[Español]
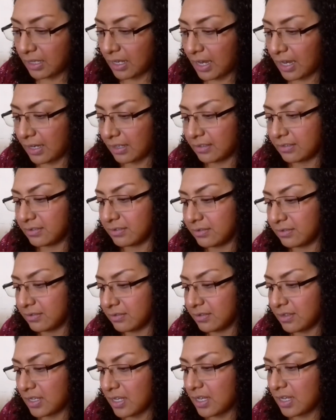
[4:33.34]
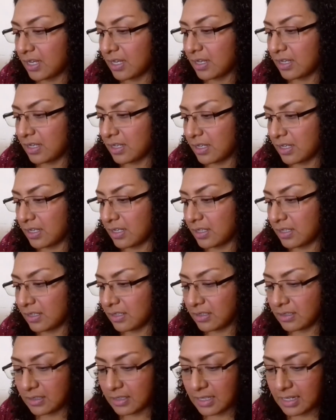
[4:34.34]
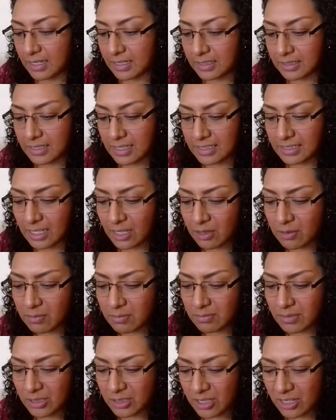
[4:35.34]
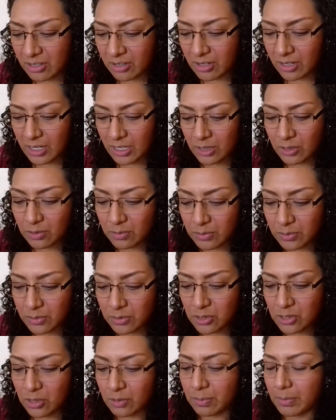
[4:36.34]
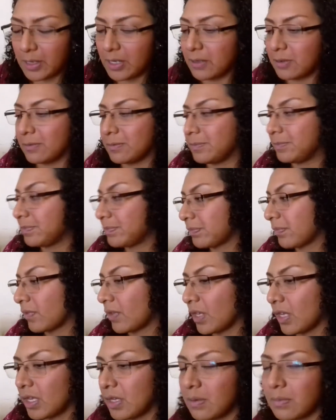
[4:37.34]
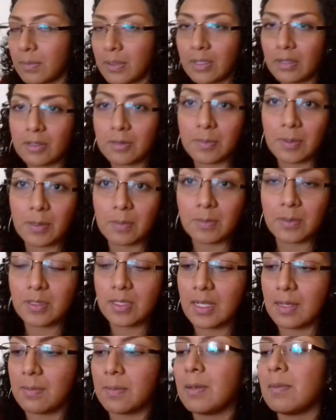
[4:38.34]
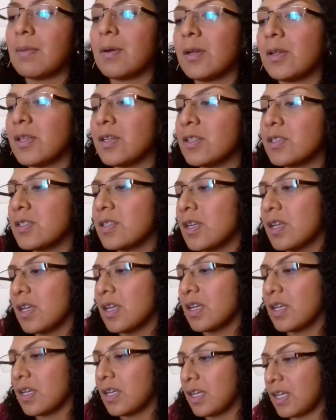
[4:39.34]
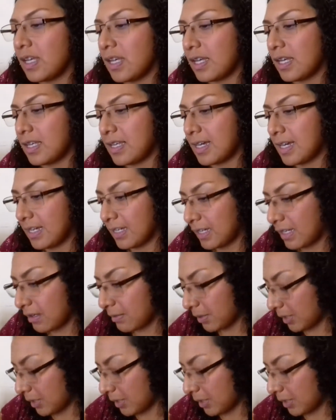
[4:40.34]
Ya, eh, se, ha, estado deteriorando mucho, pero bueno, esperemos que primero Dios, eh, ya que